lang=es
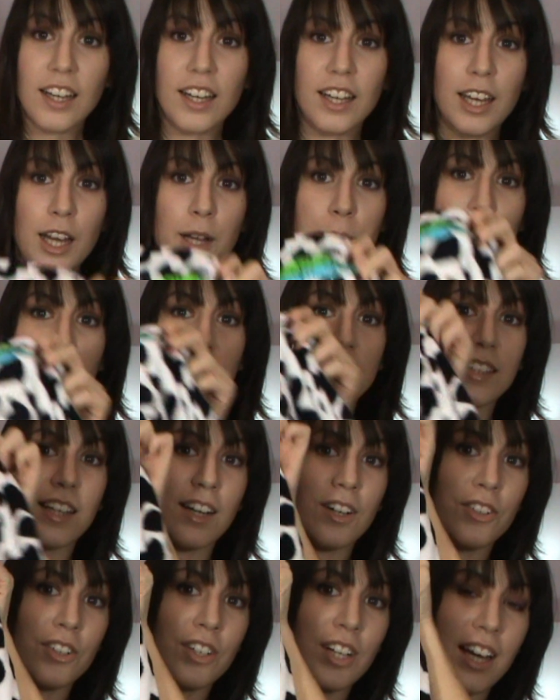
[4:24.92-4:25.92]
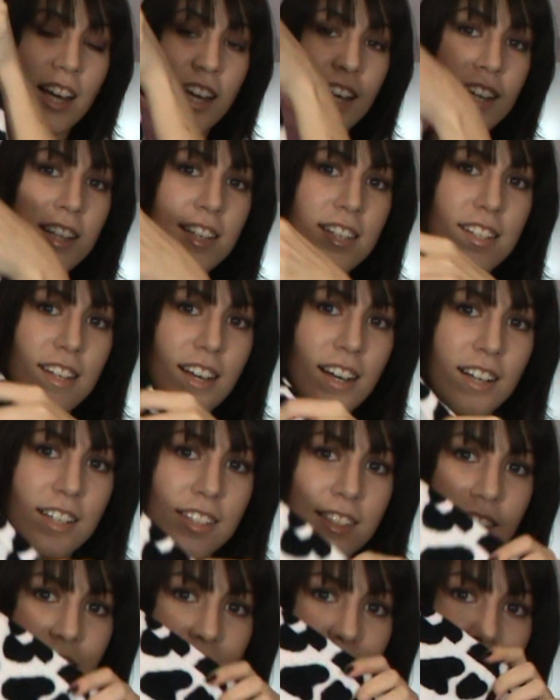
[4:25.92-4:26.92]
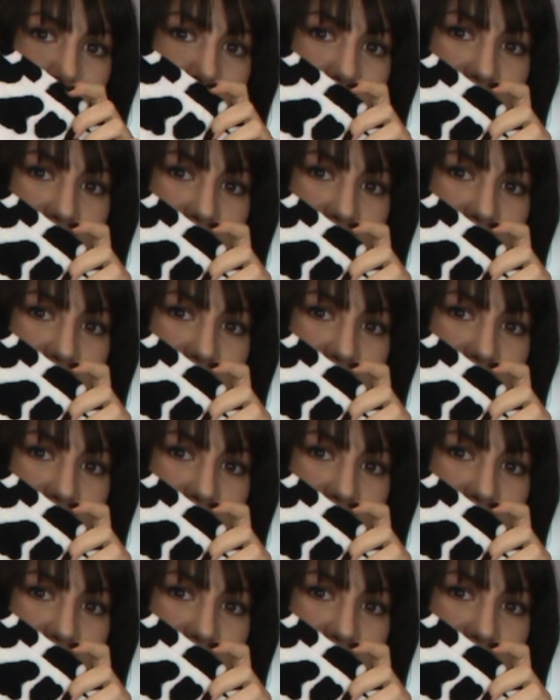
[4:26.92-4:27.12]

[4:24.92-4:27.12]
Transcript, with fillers: y el pantalón es así.